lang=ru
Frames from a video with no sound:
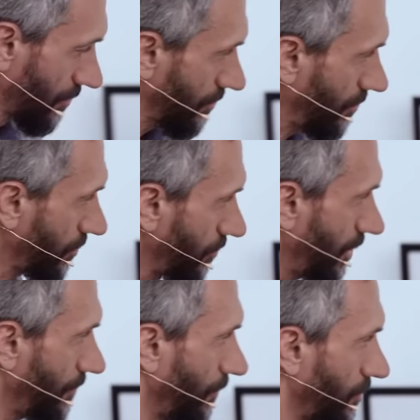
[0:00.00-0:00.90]
Ну вот у
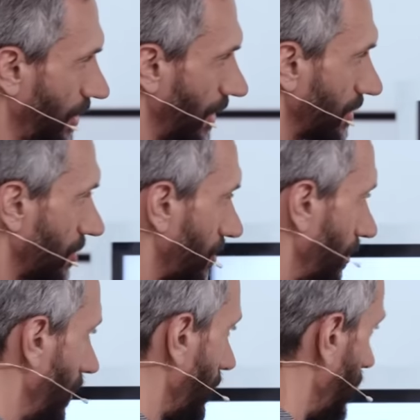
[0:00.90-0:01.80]
меня и получается, что
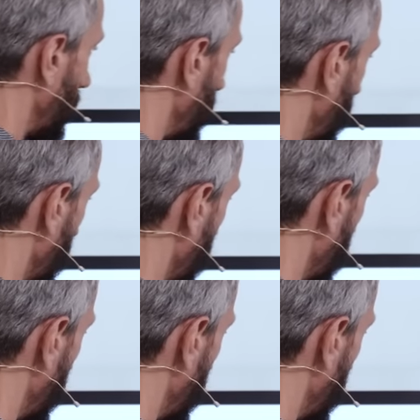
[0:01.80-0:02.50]
r плюс y